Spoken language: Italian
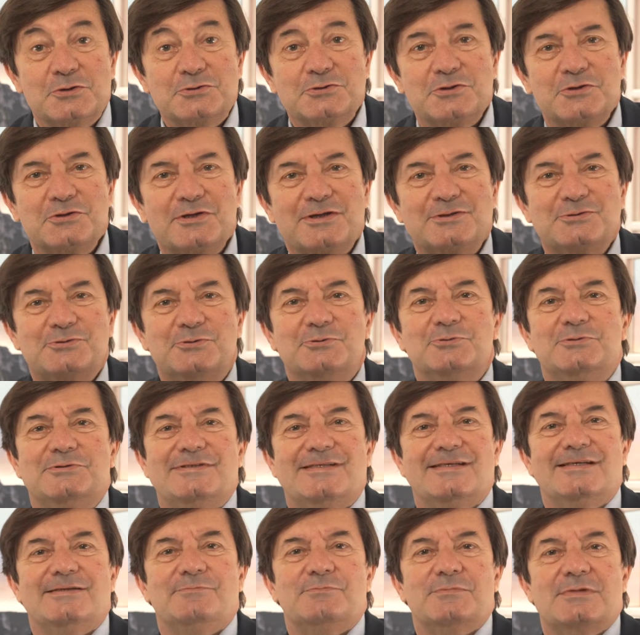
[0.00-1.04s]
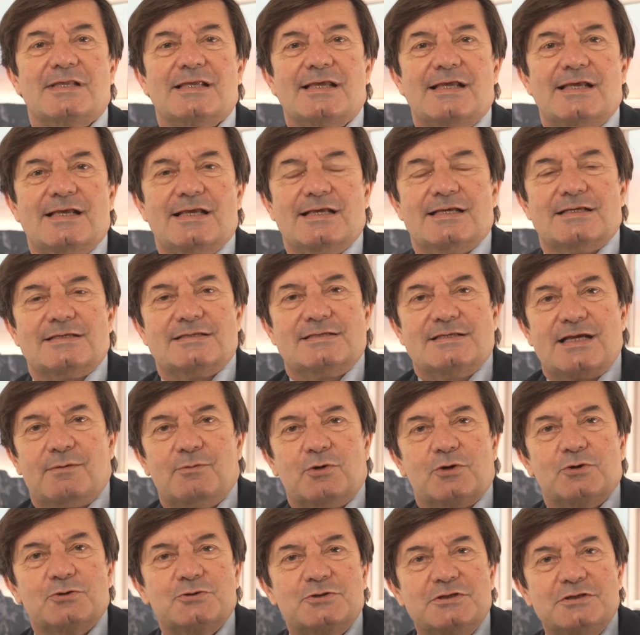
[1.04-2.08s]
Buongiorno a tutti.
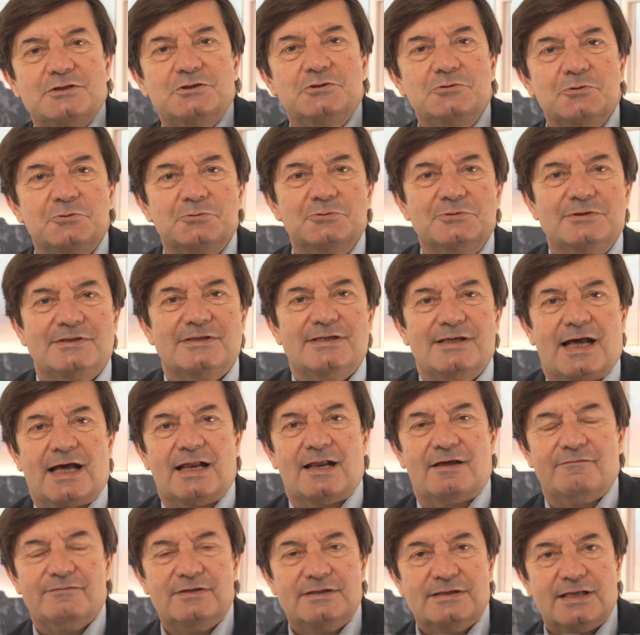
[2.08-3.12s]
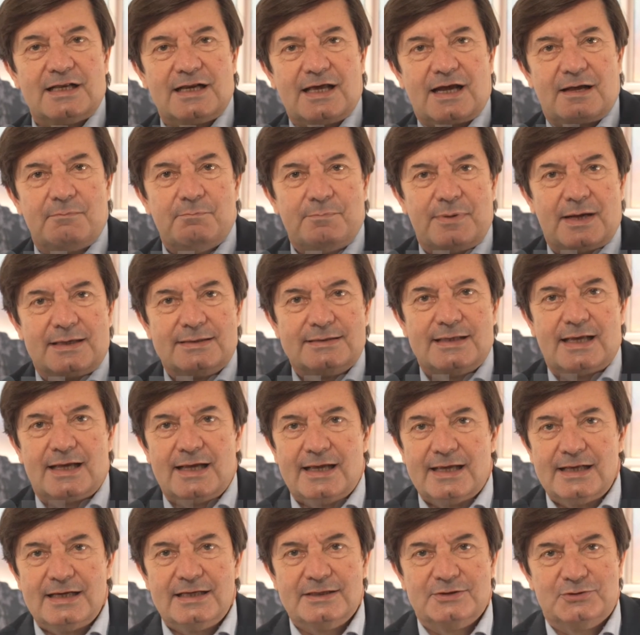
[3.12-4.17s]
Siamo così giunti alla fine della
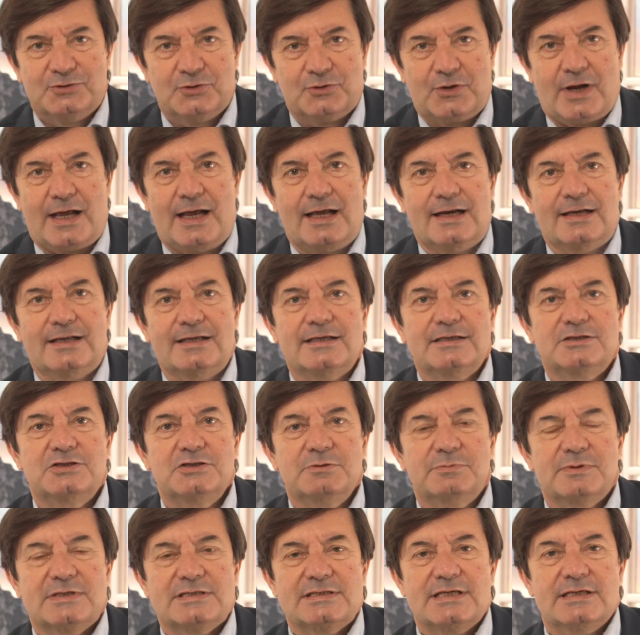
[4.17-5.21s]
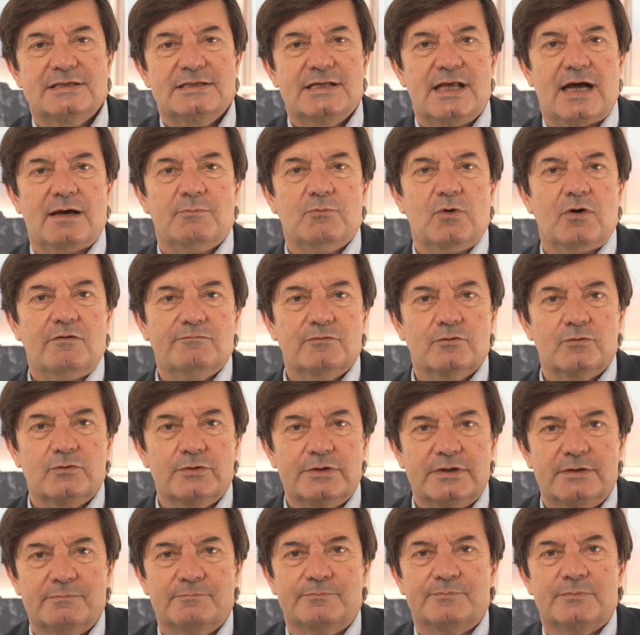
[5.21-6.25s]
campagna elettorale e ci presentiamo a
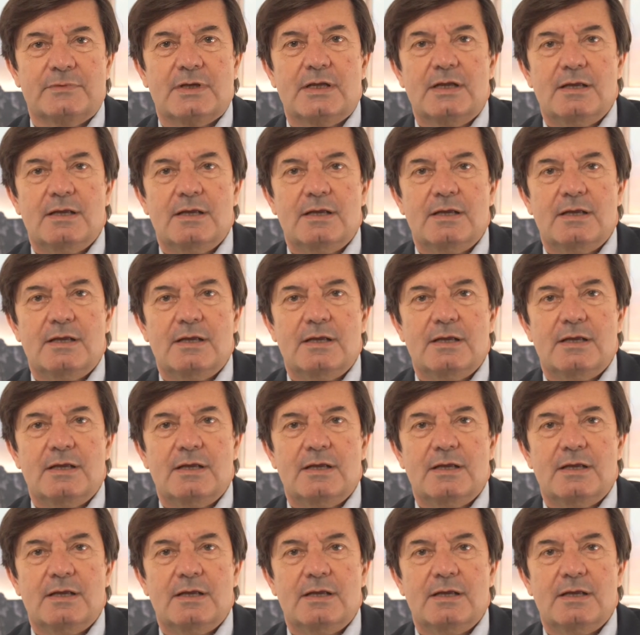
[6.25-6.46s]
voi